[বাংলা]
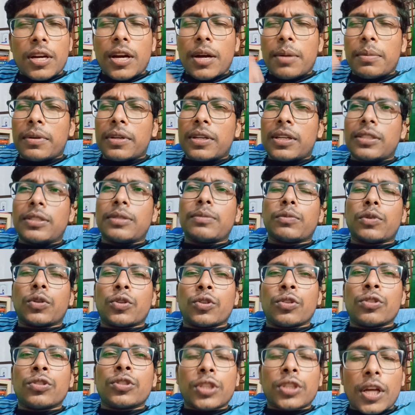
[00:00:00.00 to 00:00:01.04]
আমার কাছে মনে
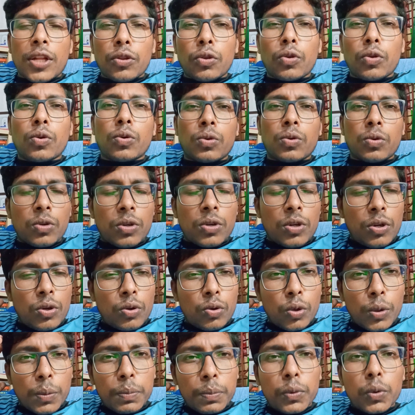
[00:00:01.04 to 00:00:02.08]
হয় শান্ত
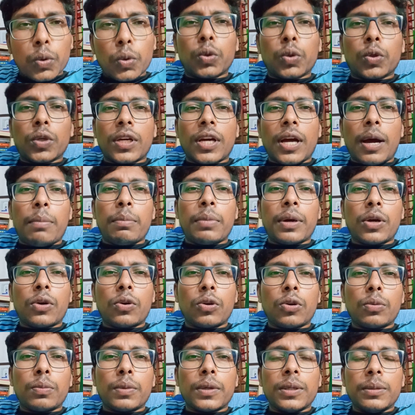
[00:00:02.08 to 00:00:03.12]
খুব দ্রুতই কামব্যাক
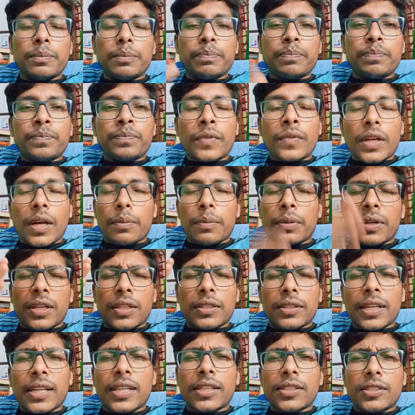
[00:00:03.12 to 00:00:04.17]
করবে আপনারা
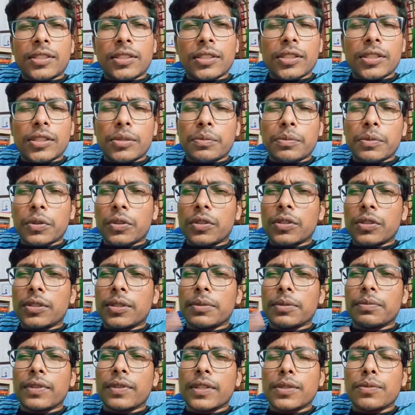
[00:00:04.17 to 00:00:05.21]
দেখেছেন ইতিমধ্যে যে
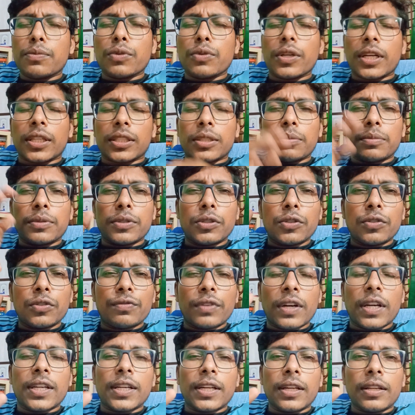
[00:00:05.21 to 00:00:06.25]
ফেসবুক একটা ভিডিও
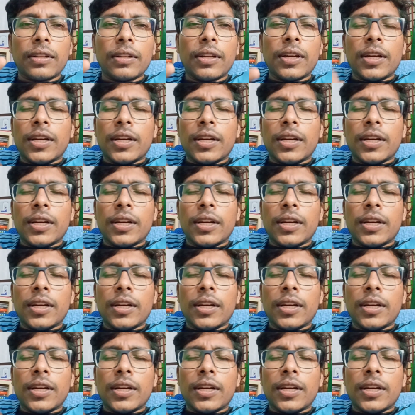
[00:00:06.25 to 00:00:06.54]
ভাইরাল